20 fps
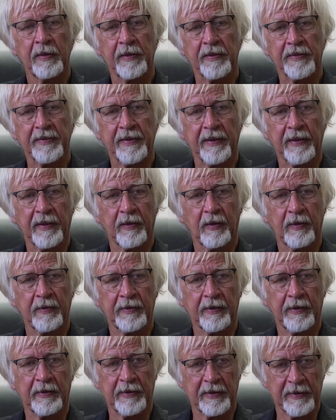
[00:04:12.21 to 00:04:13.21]
dass der,
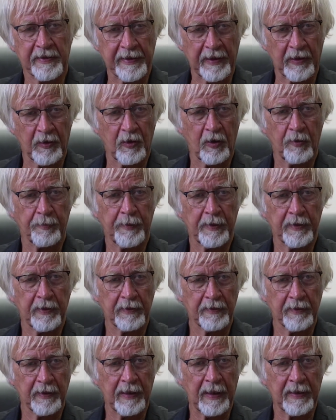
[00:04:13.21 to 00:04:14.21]
die, dass der
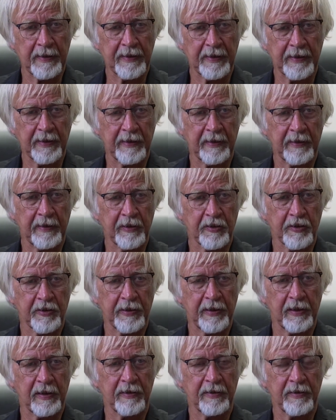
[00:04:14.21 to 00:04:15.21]
Körper Antigene
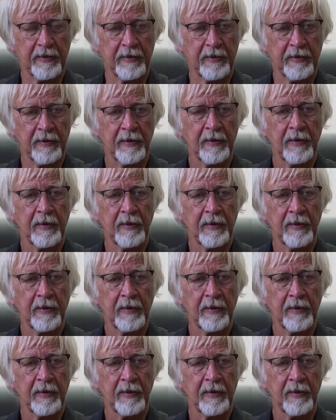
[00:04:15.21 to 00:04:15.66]
herstellt, mhm.